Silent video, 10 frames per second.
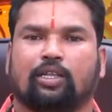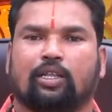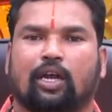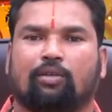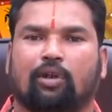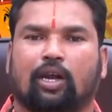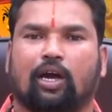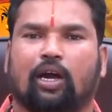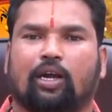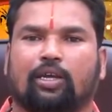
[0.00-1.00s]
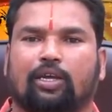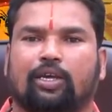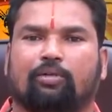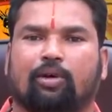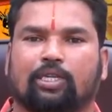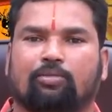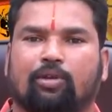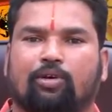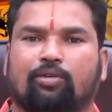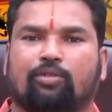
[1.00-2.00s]
దానివలన ఈ
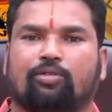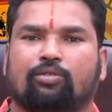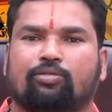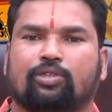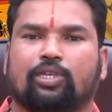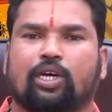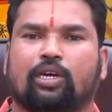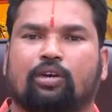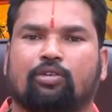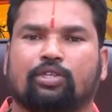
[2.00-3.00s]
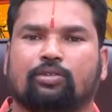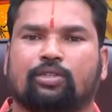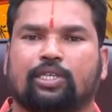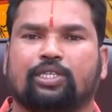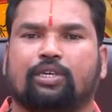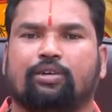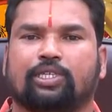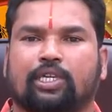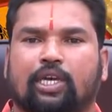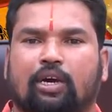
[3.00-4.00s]
మాసంలో ఉద్యోగాల నుంచి
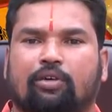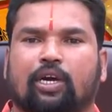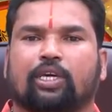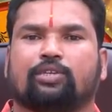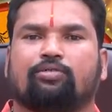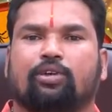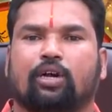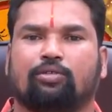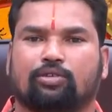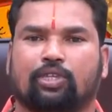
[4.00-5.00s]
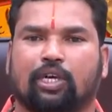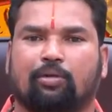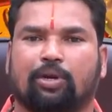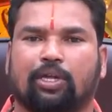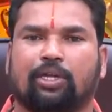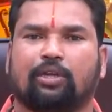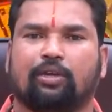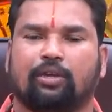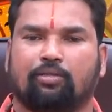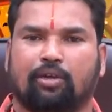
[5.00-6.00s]
తీసివేసే అవకాశం కూడా ఉంటుంది కాబట్టి
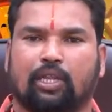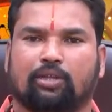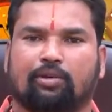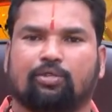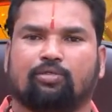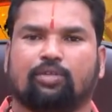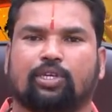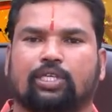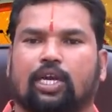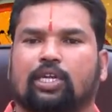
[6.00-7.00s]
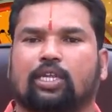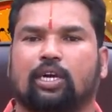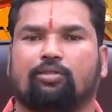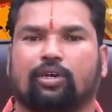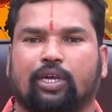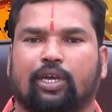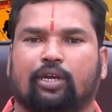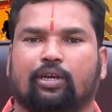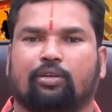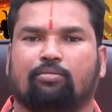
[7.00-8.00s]
వీరింతవరకు కొద్దిగా జాగ్రత్తగా ఉంటే
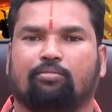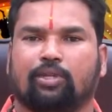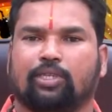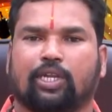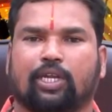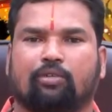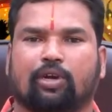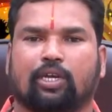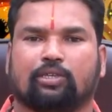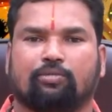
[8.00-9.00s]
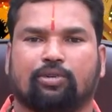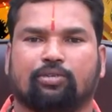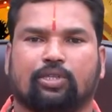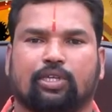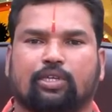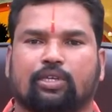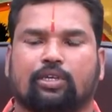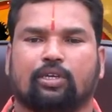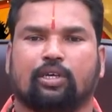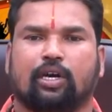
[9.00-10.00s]
మంచి జరిగే అవకాశం ఉంటుంది
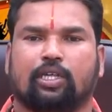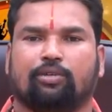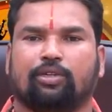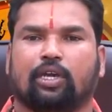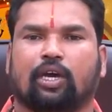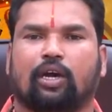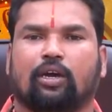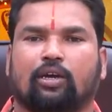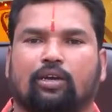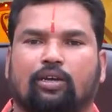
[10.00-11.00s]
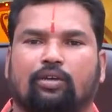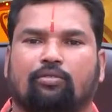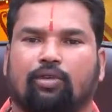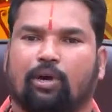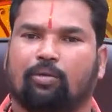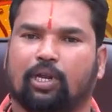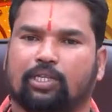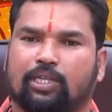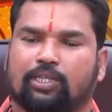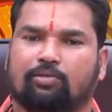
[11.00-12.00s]
అదేవిధంగా వ్యాపారం
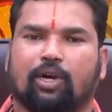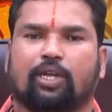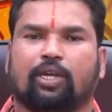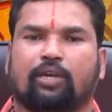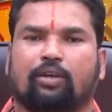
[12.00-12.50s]
చేసే వారికి